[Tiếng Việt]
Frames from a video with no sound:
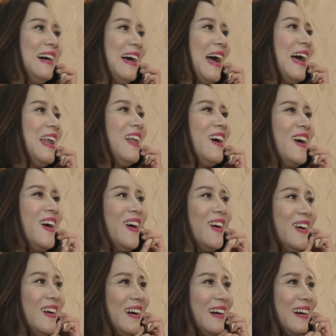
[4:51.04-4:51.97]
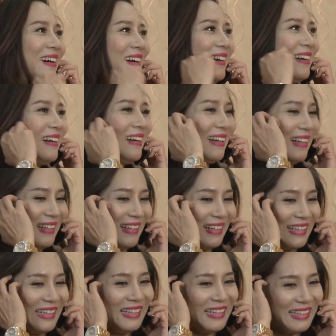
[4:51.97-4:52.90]
alo
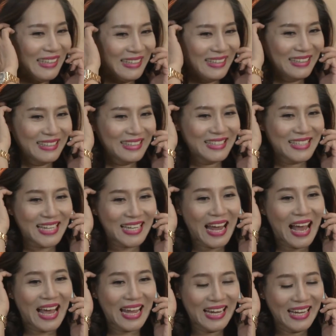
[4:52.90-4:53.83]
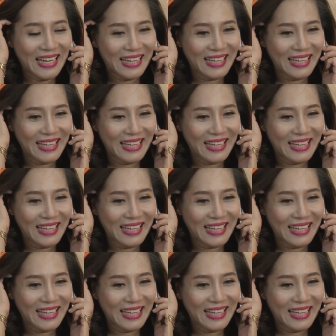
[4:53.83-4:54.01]
ừ chị đây